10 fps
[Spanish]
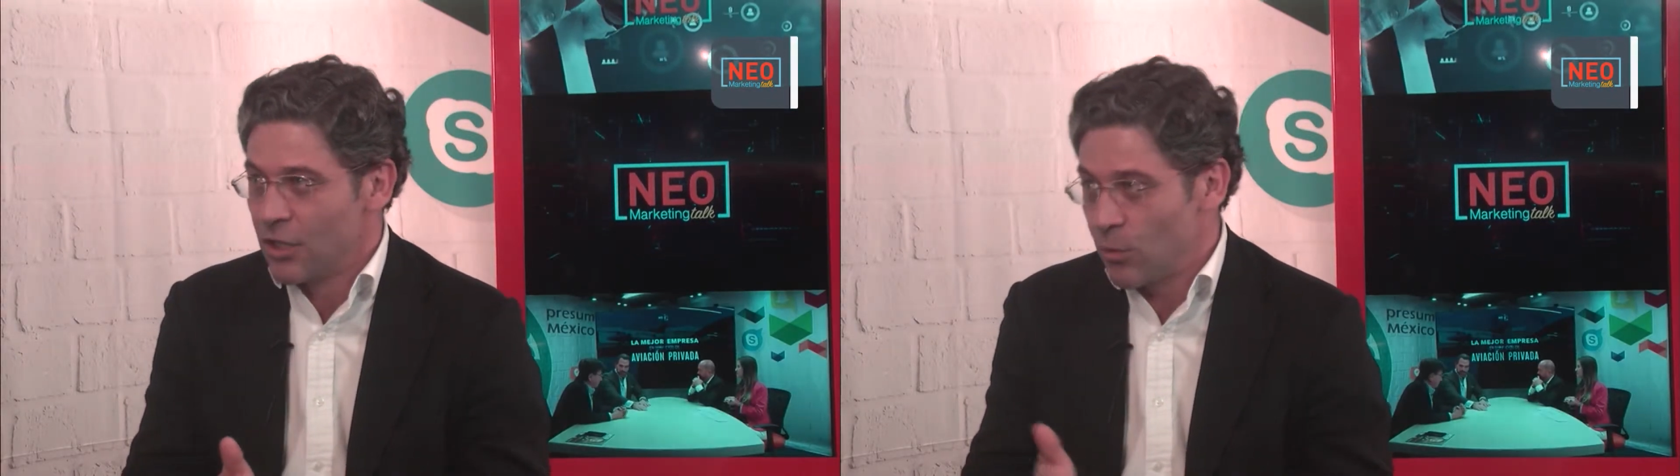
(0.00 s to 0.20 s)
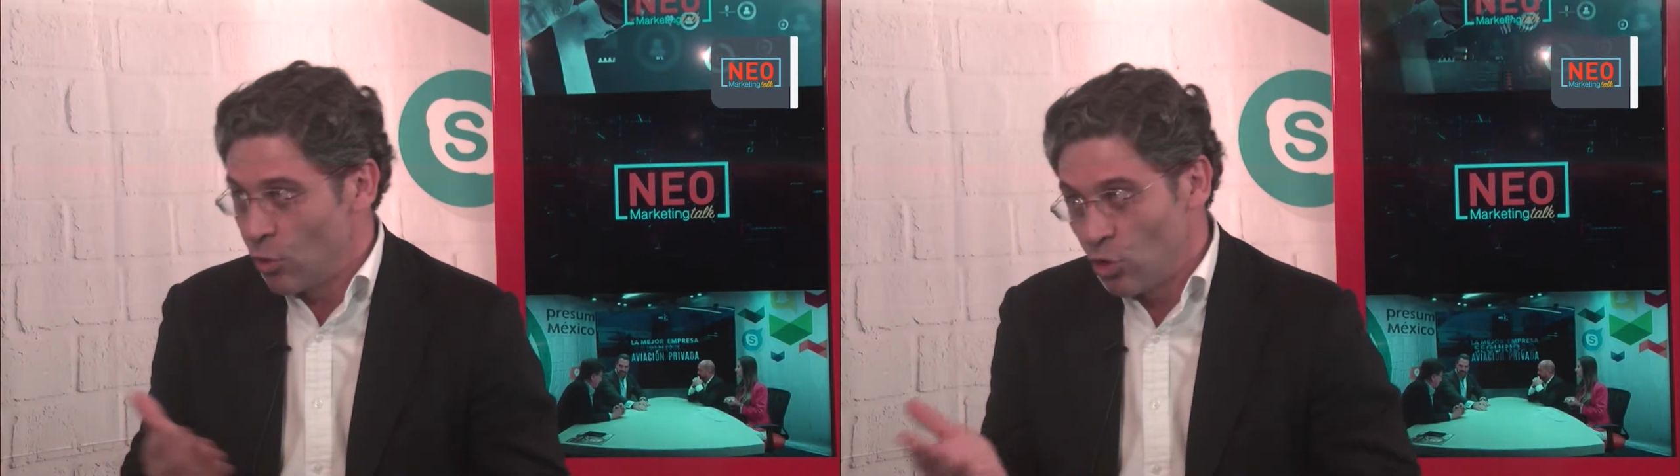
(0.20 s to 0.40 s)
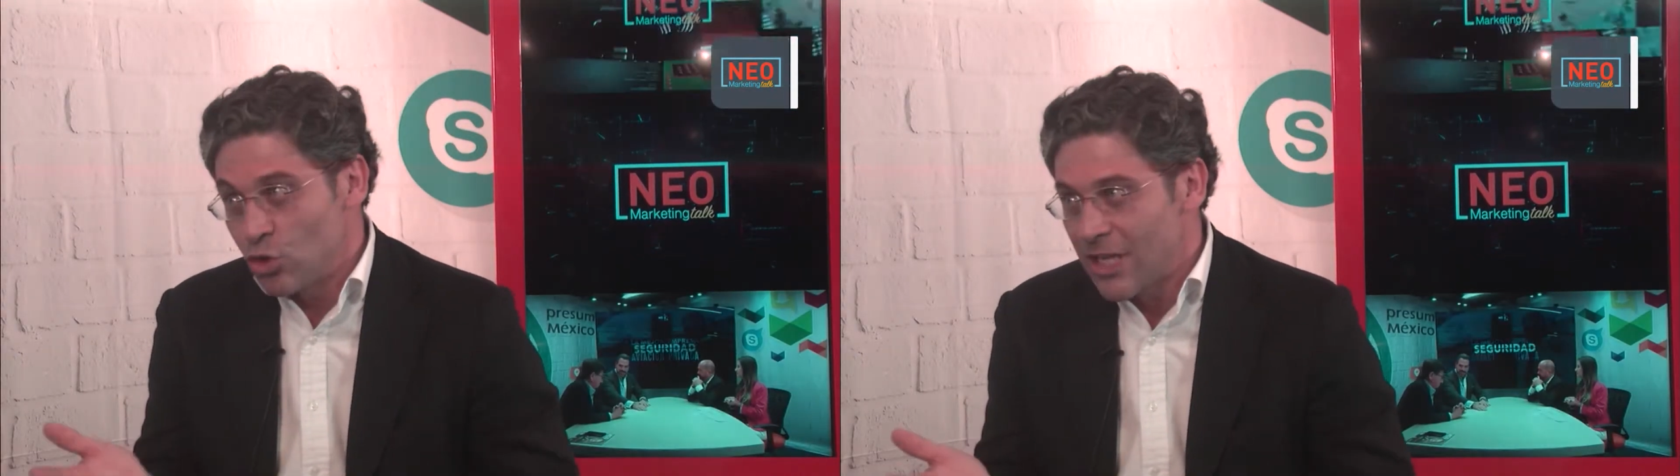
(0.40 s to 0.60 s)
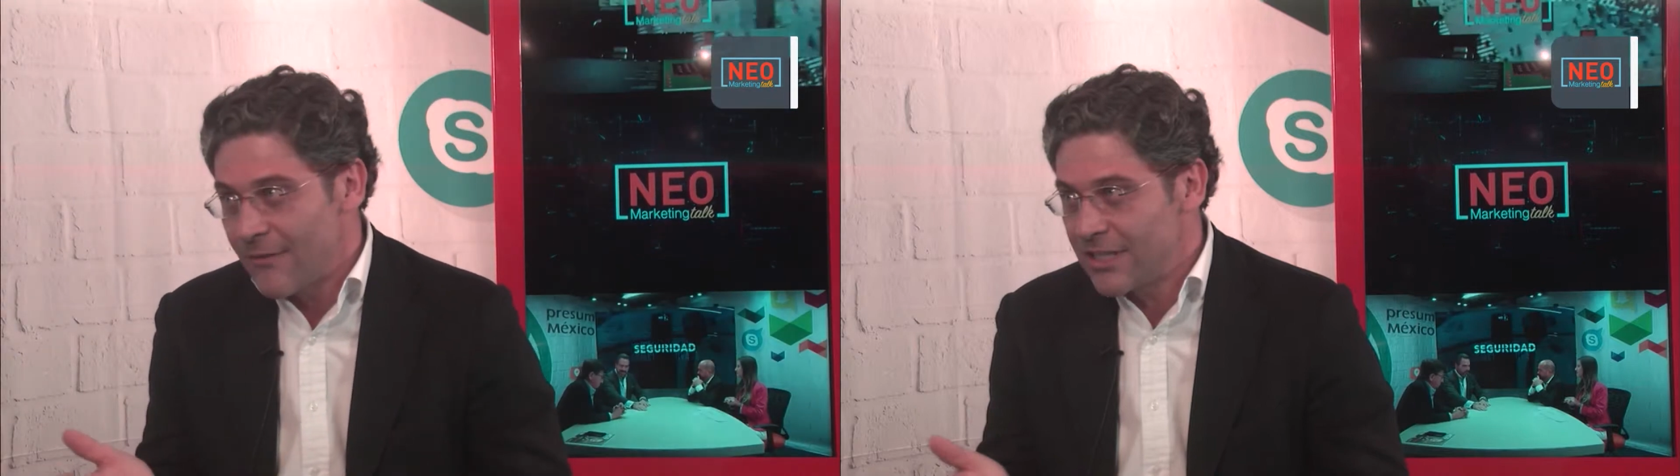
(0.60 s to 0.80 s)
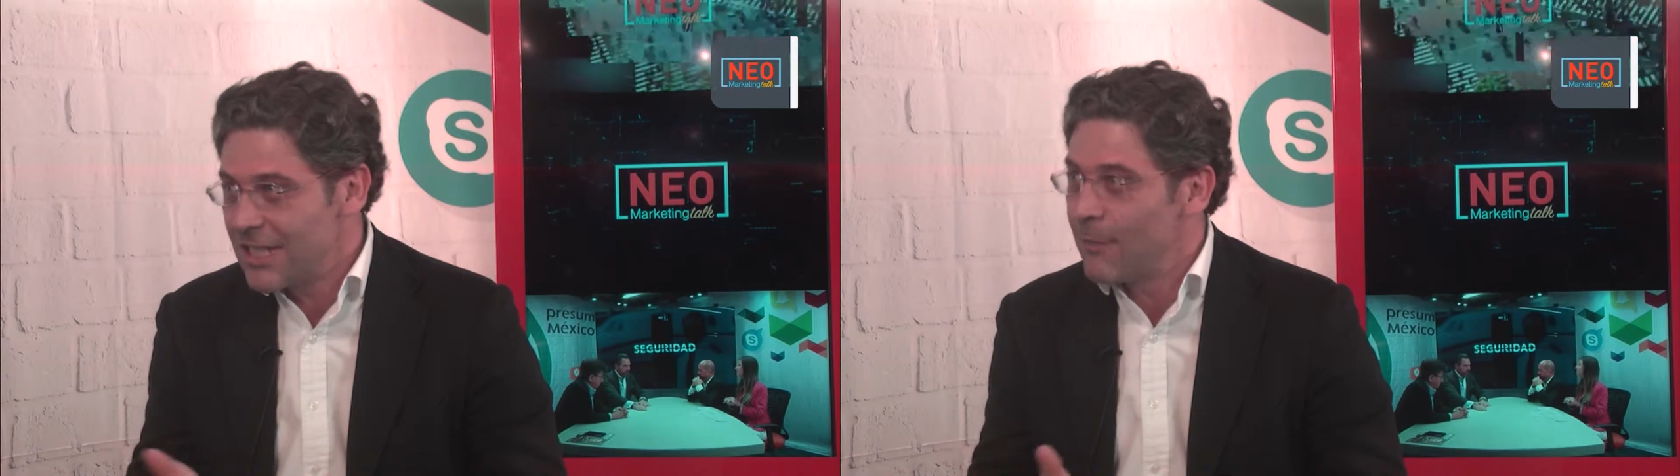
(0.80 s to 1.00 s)
Como tú
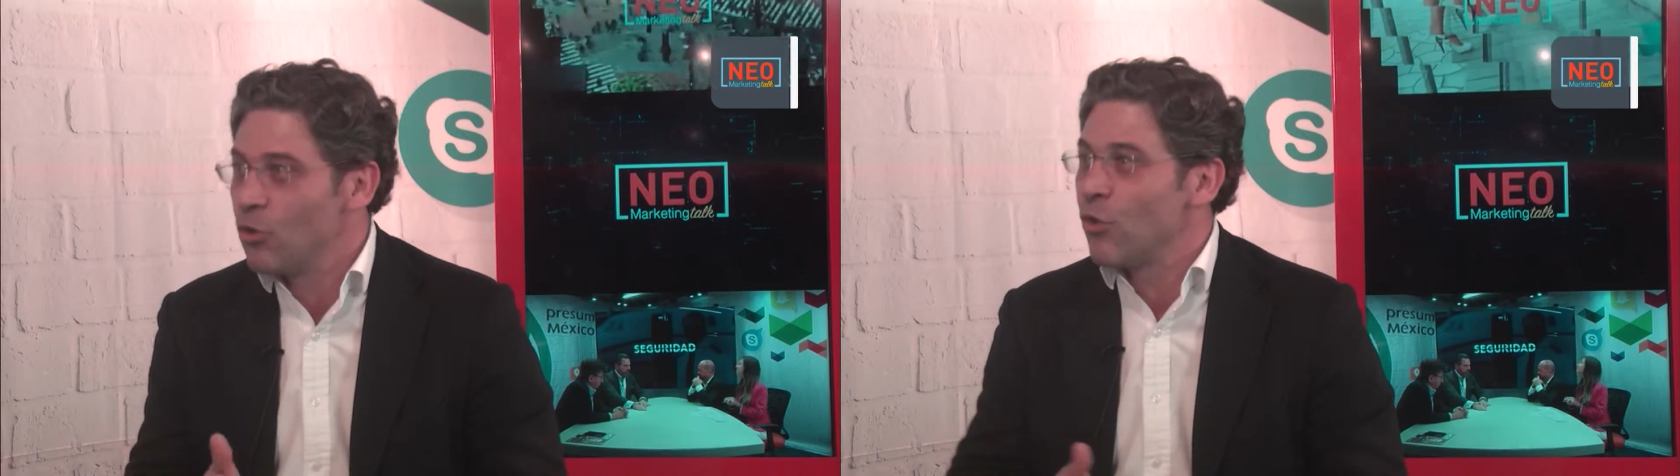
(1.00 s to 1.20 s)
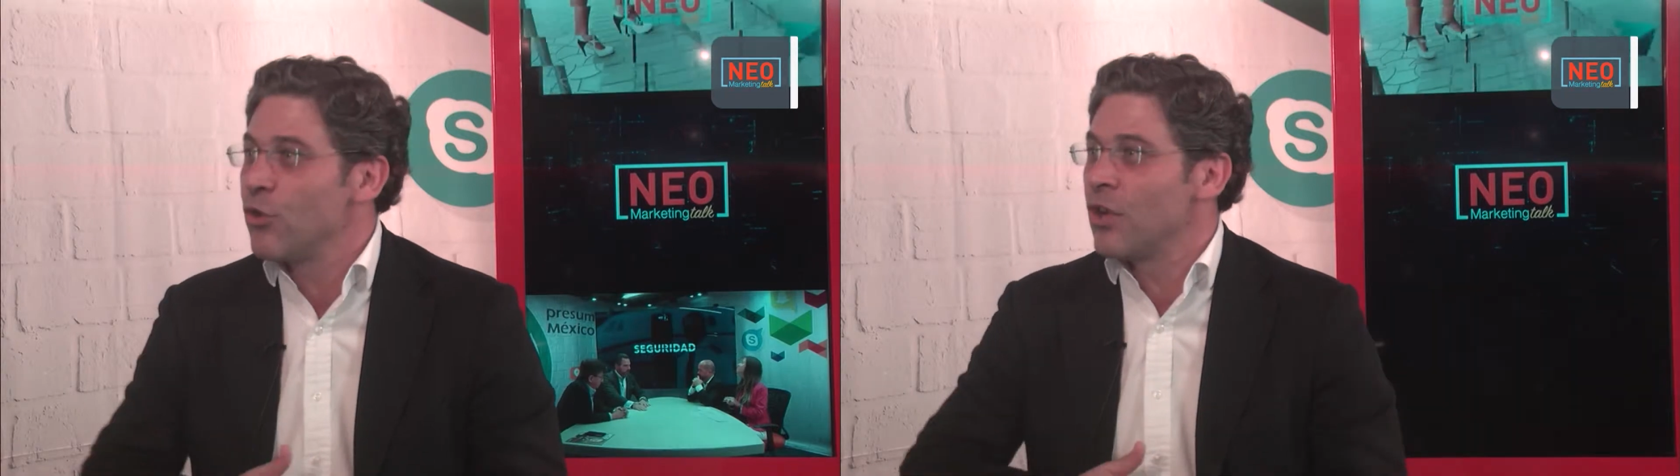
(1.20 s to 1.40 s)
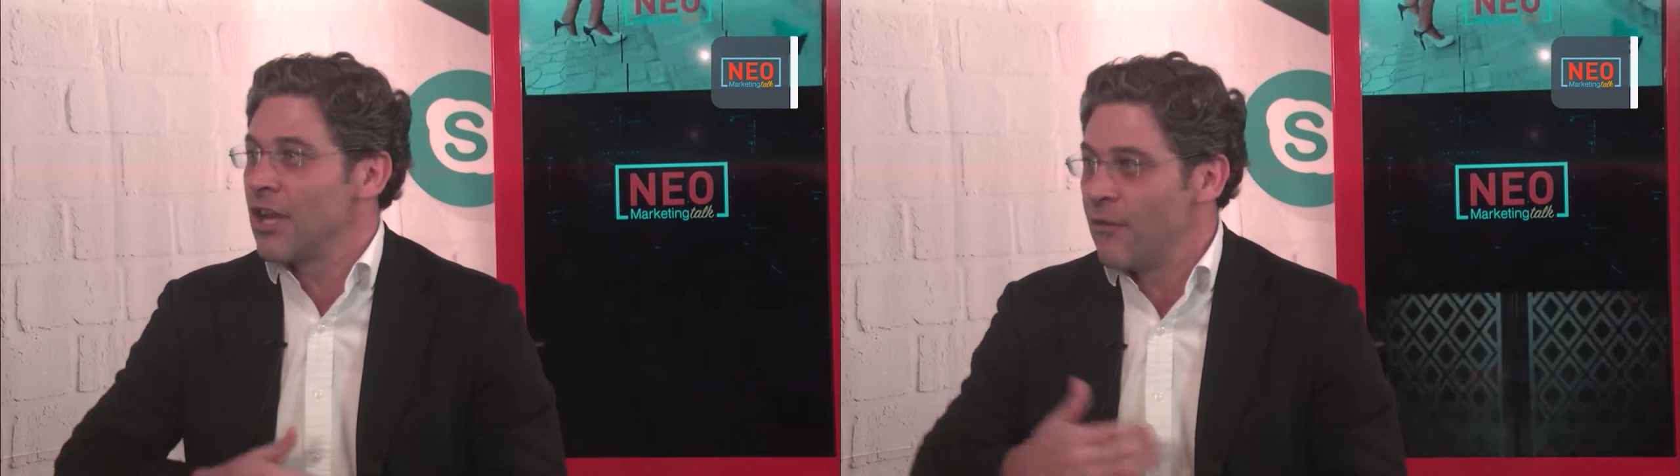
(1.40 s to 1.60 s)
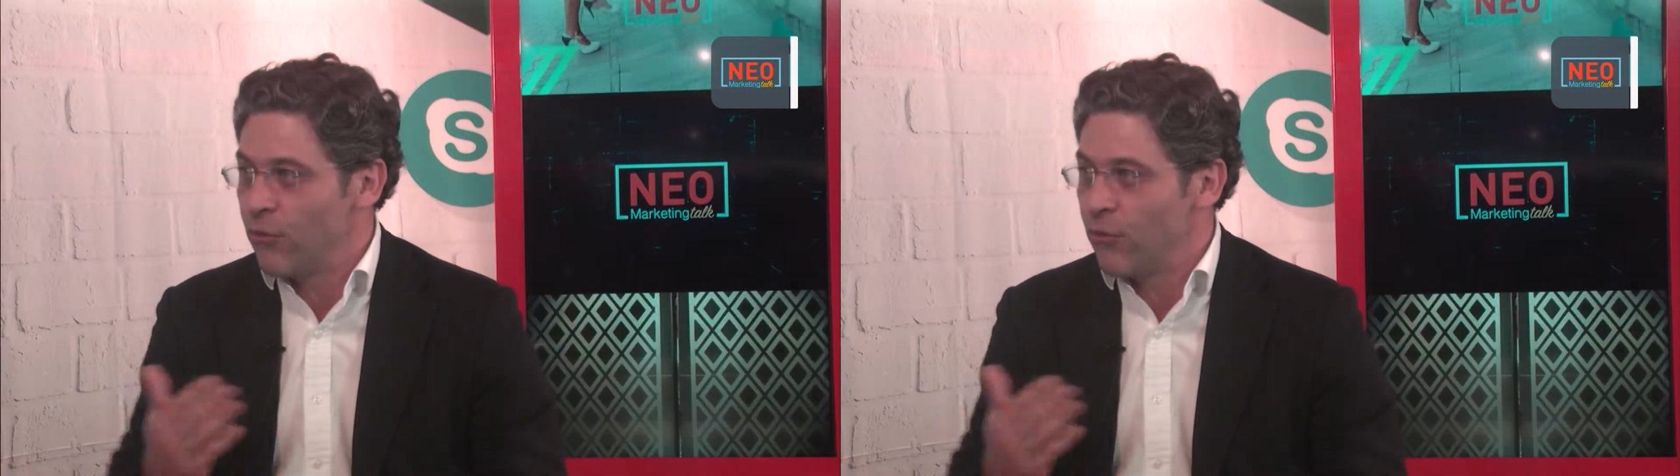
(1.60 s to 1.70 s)
sabes, la evolución en el